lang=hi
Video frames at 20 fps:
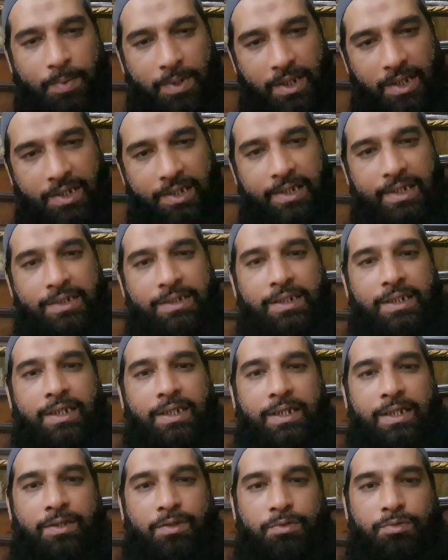पढ़ लेते
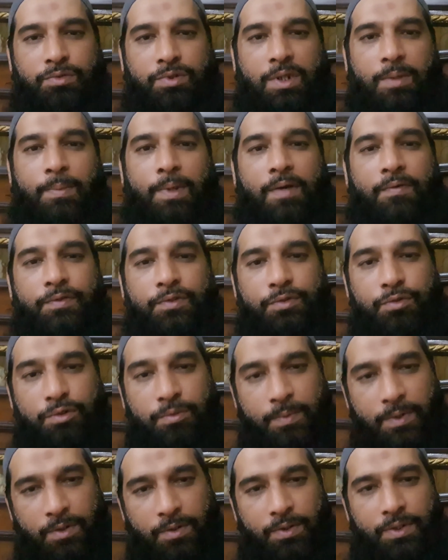हैं और उसके
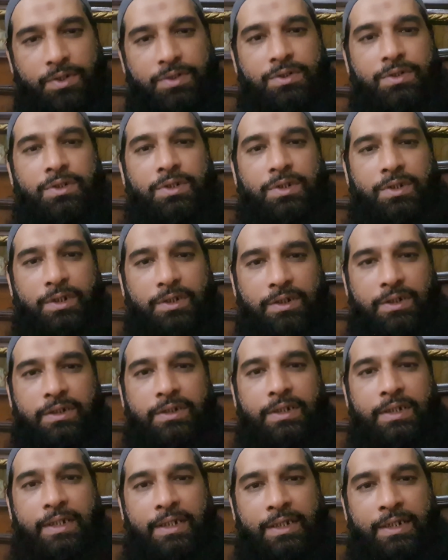बावजूद भी कोई डिसीजन दे
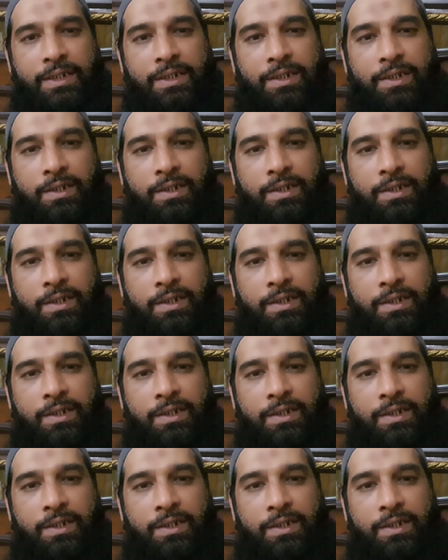देते हैं